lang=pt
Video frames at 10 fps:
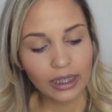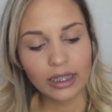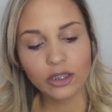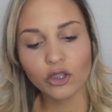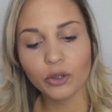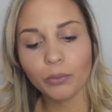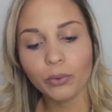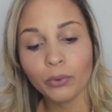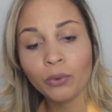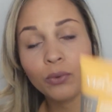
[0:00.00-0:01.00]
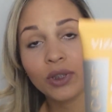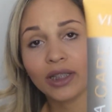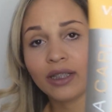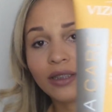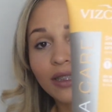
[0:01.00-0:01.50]
Esse shampoo custa
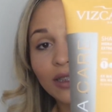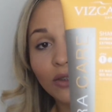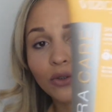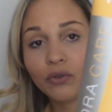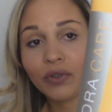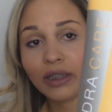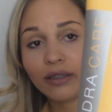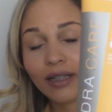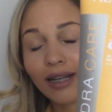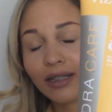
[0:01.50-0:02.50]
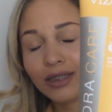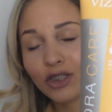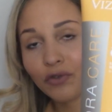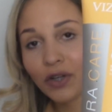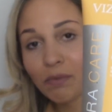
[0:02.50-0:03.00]
R$35,90. Lá na
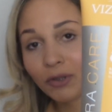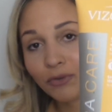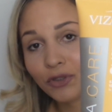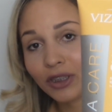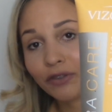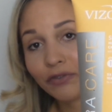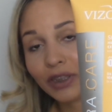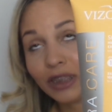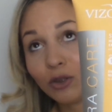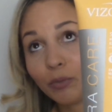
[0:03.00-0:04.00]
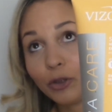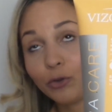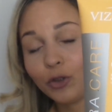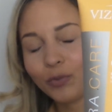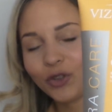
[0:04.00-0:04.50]
Net Pharma, no dia da feira, no
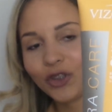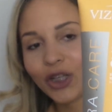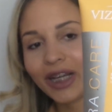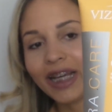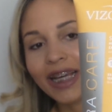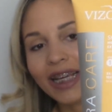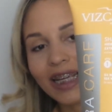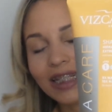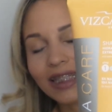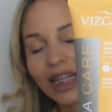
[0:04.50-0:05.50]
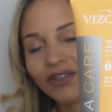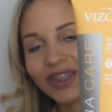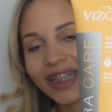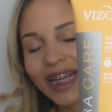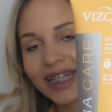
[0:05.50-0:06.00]
penúltimo dia, ele estava
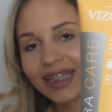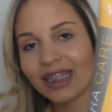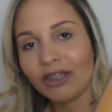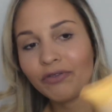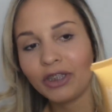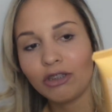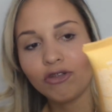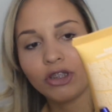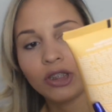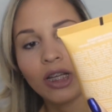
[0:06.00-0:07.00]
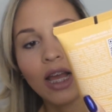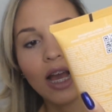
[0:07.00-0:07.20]
R$10,20.